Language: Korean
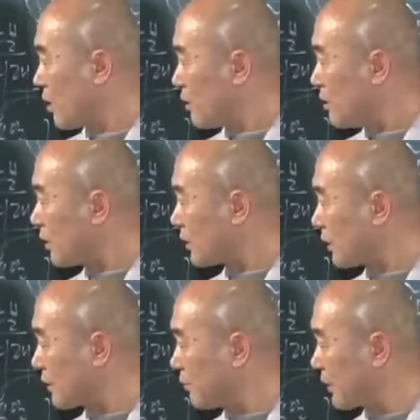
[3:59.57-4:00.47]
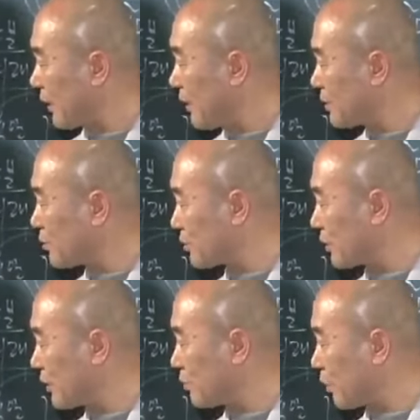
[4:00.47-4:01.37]
이렇게 쉽게
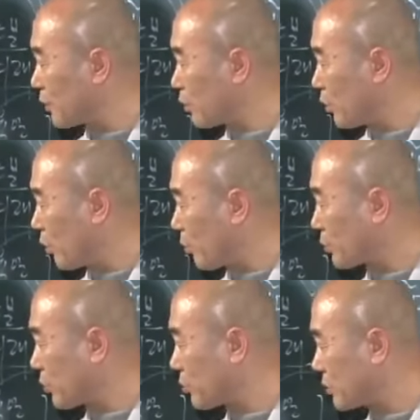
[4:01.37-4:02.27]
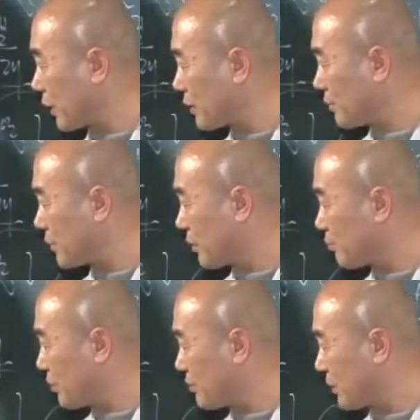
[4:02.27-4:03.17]
일러주시니, 아이고, 보조구사님,
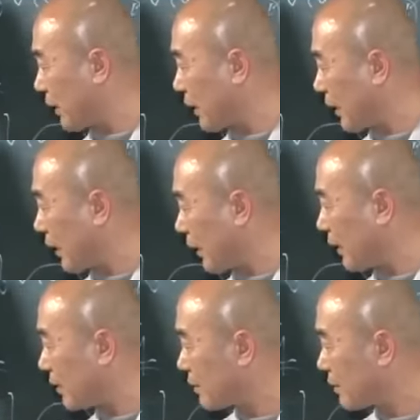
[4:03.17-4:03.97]
덕부입니다.